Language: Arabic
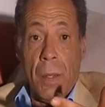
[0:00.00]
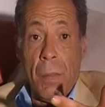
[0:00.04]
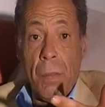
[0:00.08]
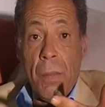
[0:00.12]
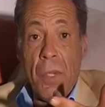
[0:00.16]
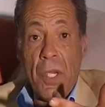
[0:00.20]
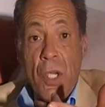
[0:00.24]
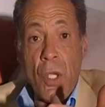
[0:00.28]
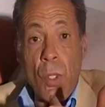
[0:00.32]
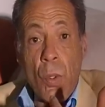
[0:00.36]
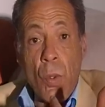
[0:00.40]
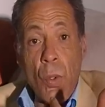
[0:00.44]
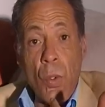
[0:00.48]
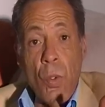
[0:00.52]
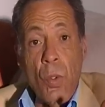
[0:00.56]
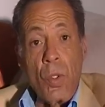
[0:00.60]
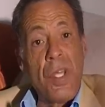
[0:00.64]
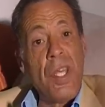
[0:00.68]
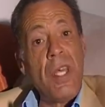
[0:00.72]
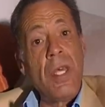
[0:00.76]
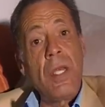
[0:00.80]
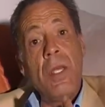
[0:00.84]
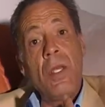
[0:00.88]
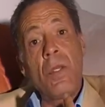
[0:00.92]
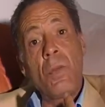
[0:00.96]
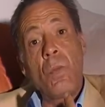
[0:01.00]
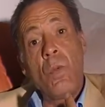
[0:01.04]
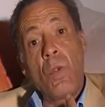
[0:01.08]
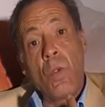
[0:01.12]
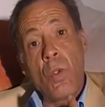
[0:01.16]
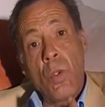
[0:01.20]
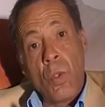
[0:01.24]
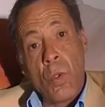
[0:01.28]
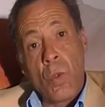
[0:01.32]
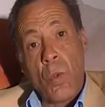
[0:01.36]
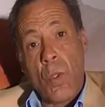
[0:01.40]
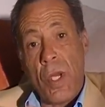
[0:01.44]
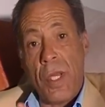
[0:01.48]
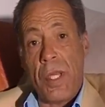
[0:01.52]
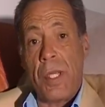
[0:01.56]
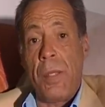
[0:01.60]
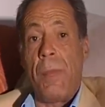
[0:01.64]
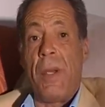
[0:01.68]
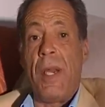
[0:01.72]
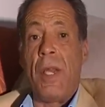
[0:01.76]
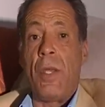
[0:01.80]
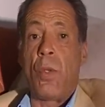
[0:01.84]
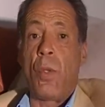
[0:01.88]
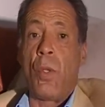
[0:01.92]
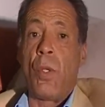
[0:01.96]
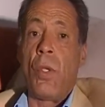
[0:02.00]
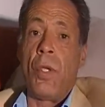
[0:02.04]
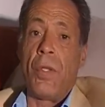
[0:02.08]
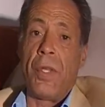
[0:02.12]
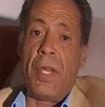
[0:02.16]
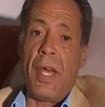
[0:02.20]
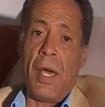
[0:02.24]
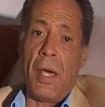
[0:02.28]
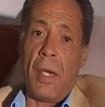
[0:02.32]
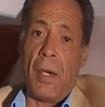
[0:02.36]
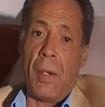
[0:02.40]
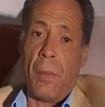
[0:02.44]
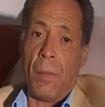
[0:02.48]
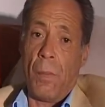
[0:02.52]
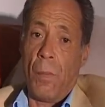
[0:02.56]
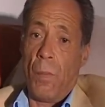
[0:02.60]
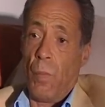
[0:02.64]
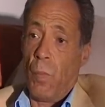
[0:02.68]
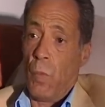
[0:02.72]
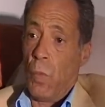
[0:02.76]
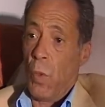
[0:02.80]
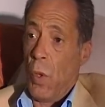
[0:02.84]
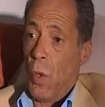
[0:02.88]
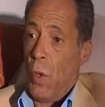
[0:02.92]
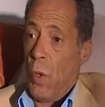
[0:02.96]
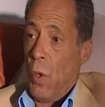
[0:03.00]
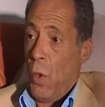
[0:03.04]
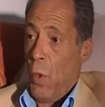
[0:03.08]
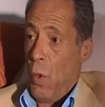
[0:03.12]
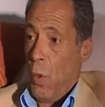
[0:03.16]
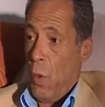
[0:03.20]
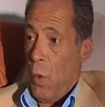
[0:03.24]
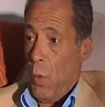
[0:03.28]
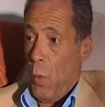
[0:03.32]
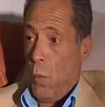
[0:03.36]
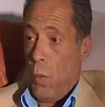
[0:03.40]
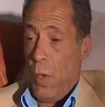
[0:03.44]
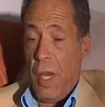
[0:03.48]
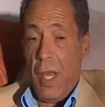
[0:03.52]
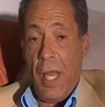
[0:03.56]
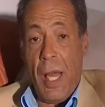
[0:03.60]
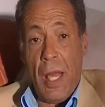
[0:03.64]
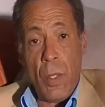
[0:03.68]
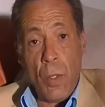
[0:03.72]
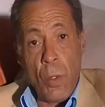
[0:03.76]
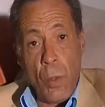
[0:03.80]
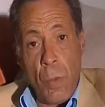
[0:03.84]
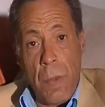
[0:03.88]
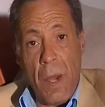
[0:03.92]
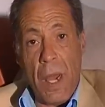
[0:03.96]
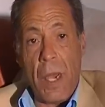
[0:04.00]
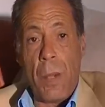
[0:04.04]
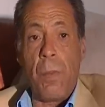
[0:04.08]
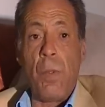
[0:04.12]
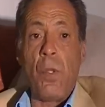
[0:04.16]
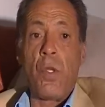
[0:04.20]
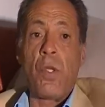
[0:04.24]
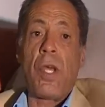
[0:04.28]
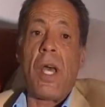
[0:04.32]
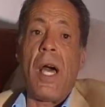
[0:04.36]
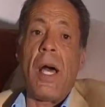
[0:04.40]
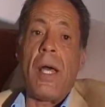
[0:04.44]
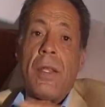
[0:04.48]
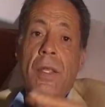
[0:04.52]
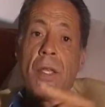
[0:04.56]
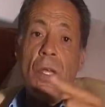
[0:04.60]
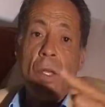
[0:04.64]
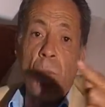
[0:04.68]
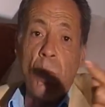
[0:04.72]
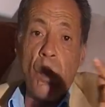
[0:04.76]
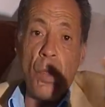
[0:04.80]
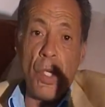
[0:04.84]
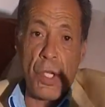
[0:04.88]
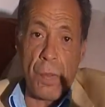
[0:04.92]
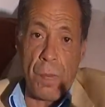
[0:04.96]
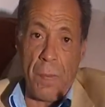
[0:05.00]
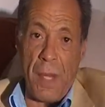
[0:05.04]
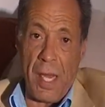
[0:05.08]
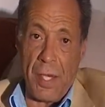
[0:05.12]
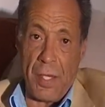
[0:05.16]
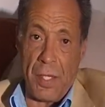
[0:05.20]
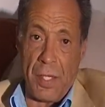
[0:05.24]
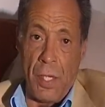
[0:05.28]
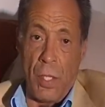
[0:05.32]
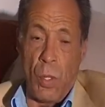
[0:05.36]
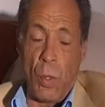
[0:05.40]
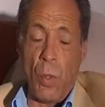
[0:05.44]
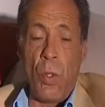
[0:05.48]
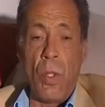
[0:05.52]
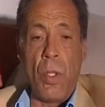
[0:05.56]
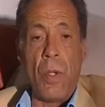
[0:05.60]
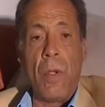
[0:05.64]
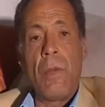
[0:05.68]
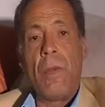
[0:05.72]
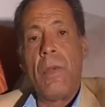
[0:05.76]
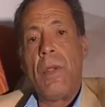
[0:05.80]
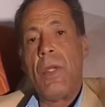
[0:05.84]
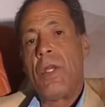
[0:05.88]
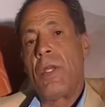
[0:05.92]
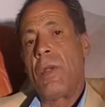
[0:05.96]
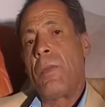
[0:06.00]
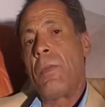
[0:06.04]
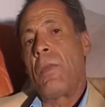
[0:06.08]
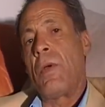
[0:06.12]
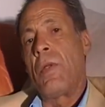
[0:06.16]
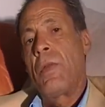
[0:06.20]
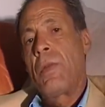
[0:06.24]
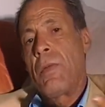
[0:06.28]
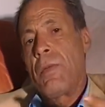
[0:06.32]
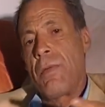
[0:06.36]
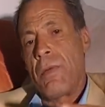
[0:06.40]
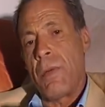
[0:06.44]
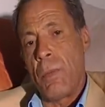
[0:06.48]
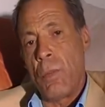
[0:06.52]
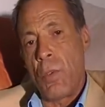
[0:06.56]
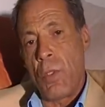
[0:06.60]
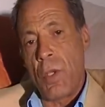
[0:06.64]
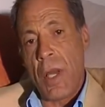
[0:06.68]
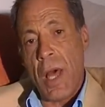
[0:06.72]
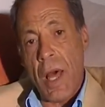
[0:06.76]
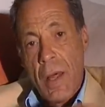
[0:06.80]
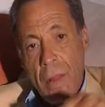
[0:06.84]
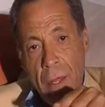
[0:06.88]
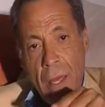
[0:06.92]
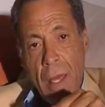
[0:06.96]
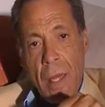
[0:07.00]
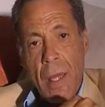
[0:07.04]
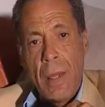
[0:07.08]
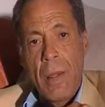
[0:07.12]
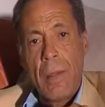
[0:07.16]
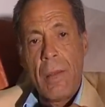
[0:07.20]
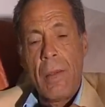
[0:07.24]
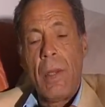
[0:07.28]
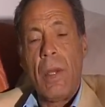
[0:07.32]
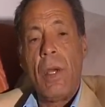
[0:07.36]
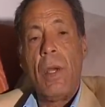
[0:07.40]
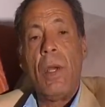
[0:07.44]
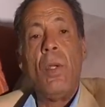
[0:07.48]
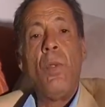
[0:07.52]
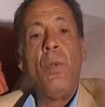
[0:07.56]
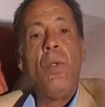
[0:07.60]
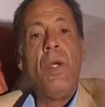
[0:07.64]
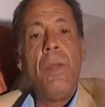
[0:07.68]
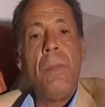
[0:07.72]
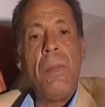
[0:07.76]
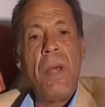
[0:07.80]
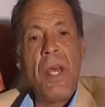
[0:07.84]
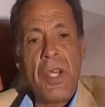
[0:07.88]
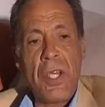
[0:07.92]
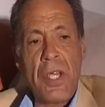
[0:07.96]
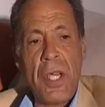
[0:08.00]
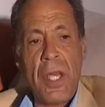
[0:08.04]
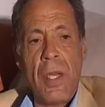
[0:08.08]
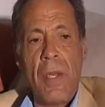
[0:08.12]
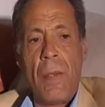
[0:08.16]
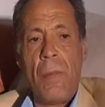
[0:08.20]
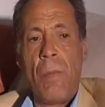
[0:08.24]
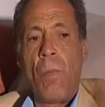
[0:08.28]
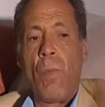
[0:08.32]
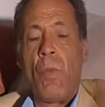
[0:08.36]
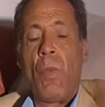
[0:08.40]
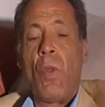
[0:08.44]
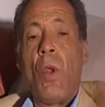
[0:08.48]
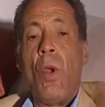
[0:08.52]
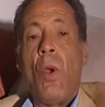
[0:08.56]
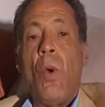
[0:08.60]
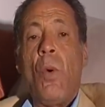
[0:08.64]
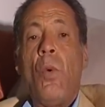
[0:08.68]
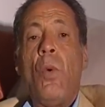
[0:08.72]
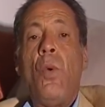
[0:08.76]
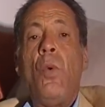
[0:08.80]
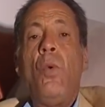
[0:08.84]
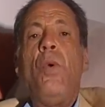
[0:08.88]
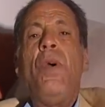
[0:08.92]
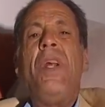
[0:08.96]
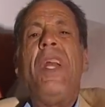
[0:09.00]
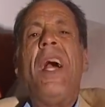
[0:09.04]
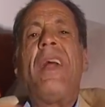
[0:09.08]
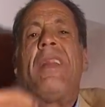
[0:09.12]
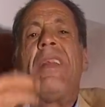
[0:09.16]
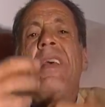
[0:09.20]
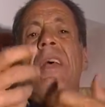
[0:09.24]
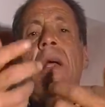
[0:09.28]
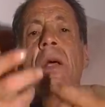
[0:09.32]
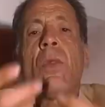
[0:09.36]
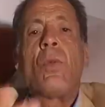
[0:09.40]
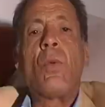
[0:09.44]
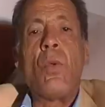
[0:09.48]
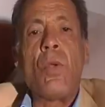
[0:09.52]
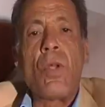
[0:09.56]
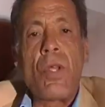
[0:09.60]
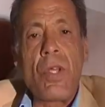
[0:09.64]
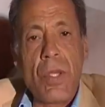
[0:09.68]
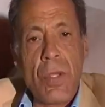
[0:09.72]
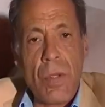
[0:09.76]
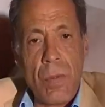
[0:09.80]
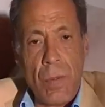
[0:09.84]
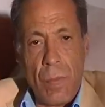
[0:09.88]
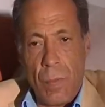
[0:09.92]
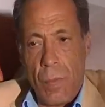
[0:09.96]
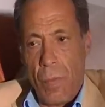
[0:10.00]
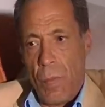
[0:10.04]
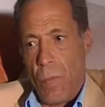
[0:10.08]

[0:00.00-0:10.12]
باش يكون وزير لازم يكون ترازيم علي سكوندير واللي عنده باك بلوس كات لازم يجمع الزيتون لازم كون تفهموا النهضه لوين ماشيه ولوين عطينا تونس